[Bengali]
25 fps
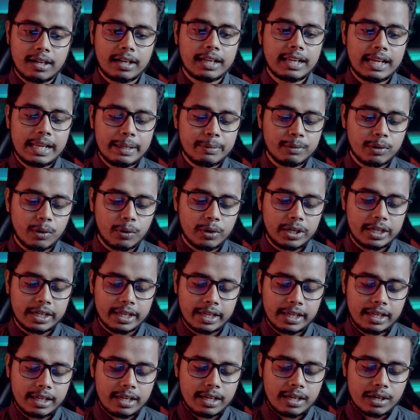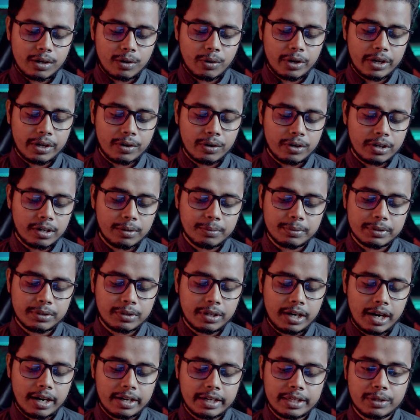ক্লেম করি নাই কয়েক ঘন্টার
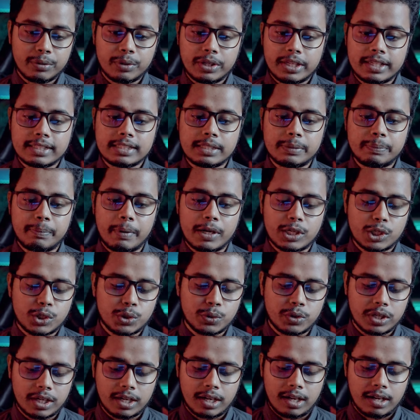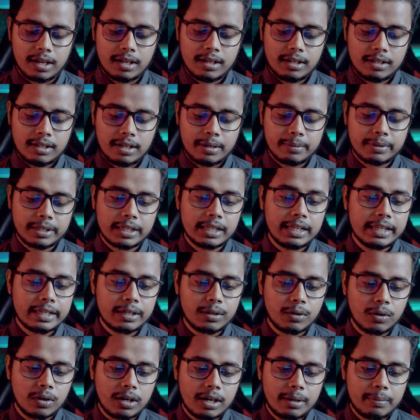ভিতরে আর্নিং হয়ে গেছে পাঁচশো টাকা আমি ক্লিক
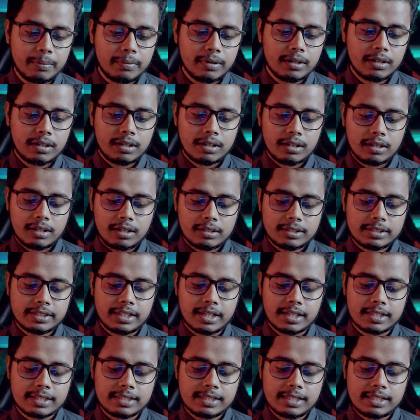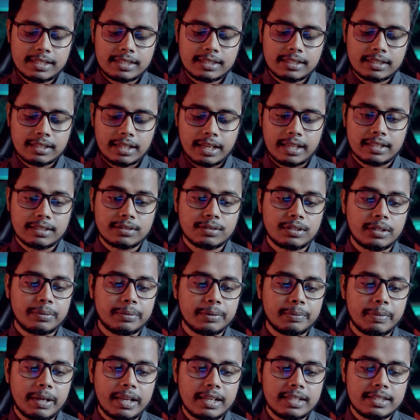করলাম সাকসেস অ্যান্ড যদি
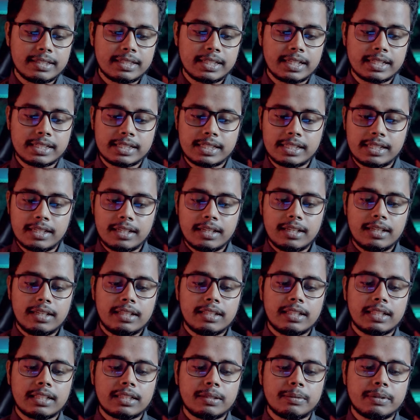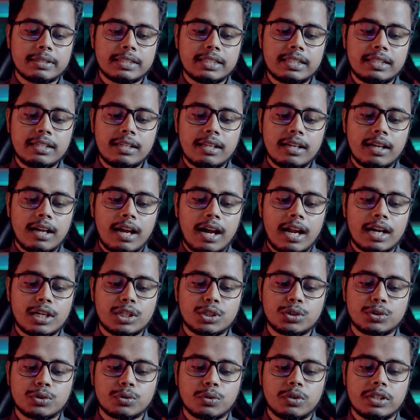আমি ব্যালেন্সে আসি দেখতে পাচ্ছেন
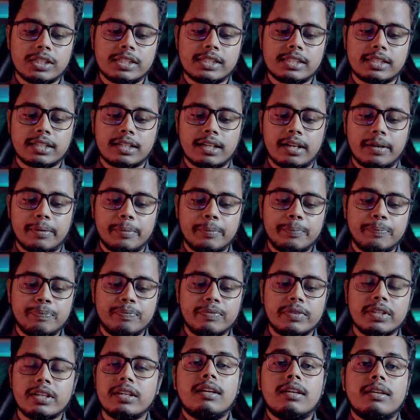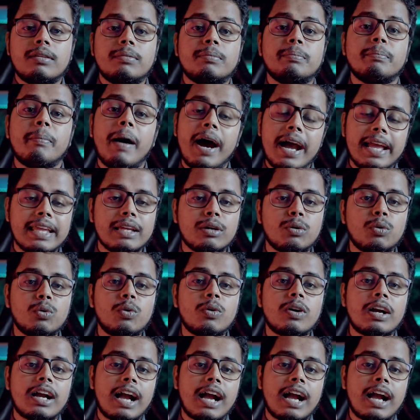আটশো টাকা ভাই কোনো